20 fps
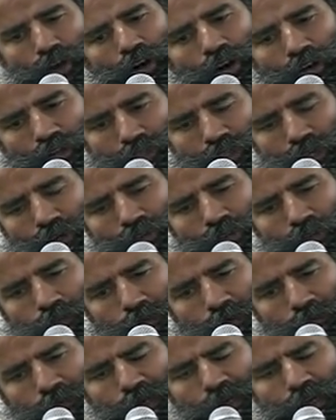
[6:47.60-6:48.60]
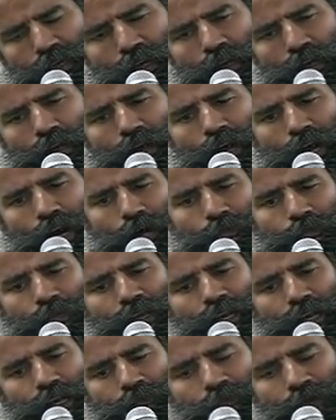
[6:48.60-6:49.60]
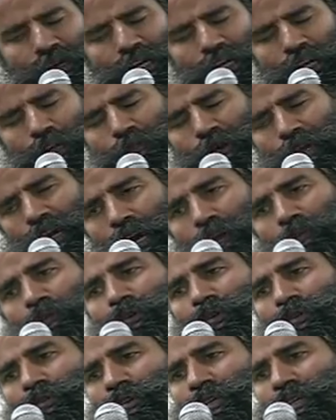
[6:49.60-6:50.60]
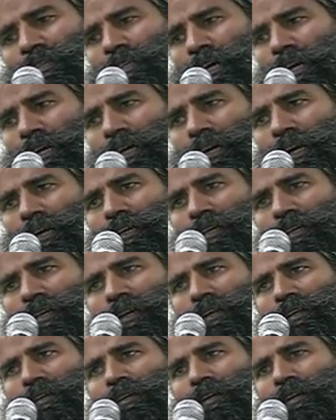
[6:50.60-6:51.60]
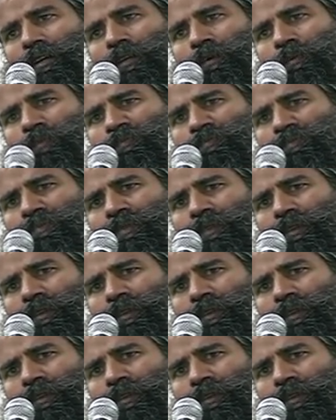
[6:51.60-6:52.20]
और साउथ में भी अभी लगभग लगभग आप लोगों की जानकारी के लिए